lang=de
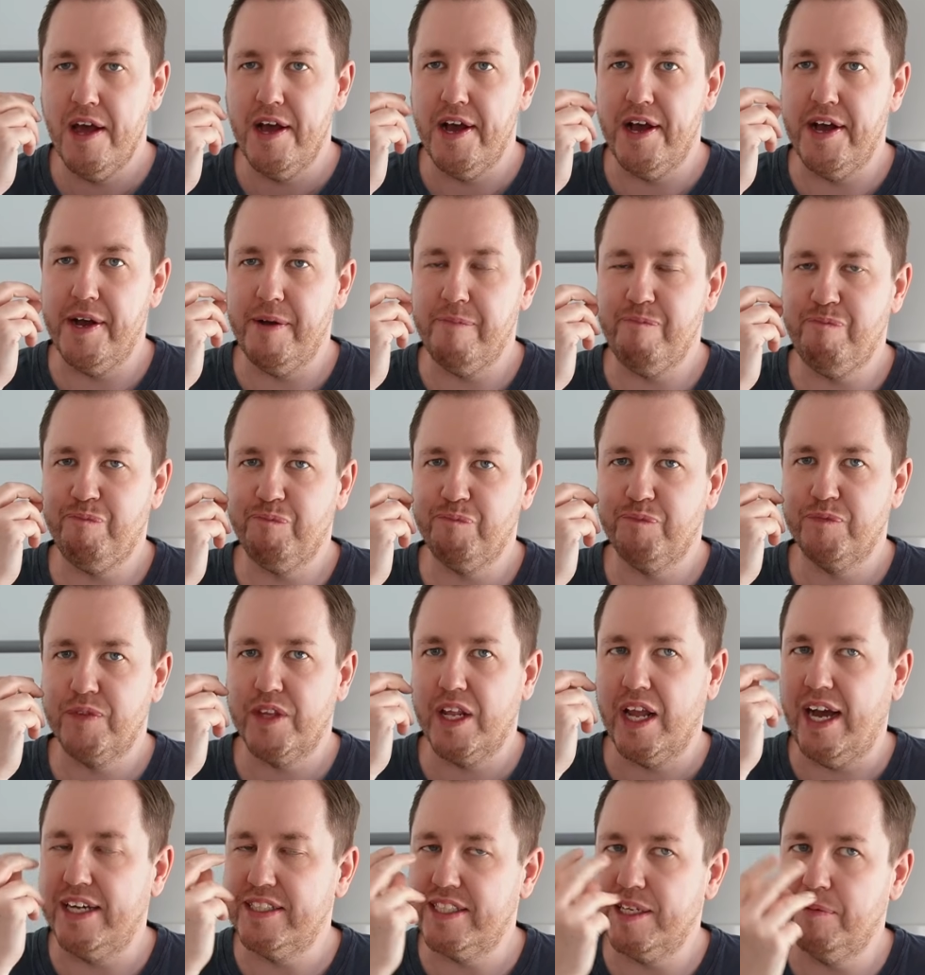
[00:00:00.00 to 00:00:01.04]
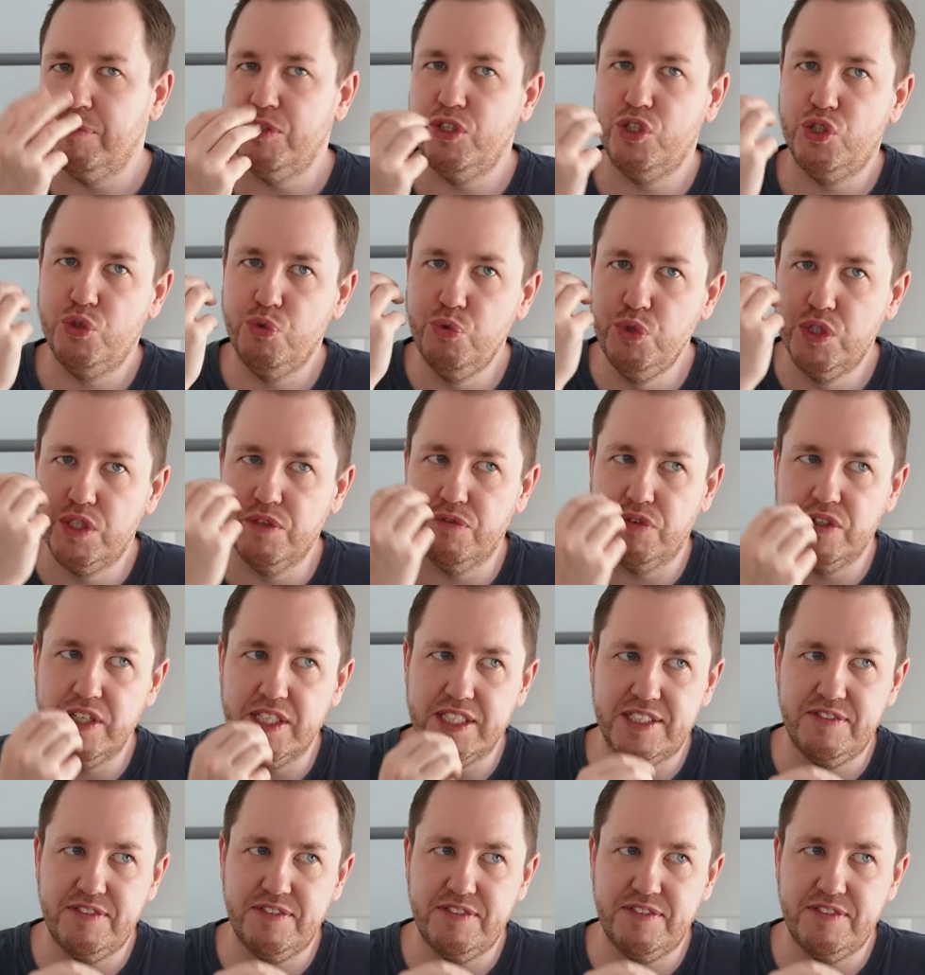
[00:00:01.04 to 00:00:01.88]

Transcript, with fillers: Ähm, hast aber die Süße von der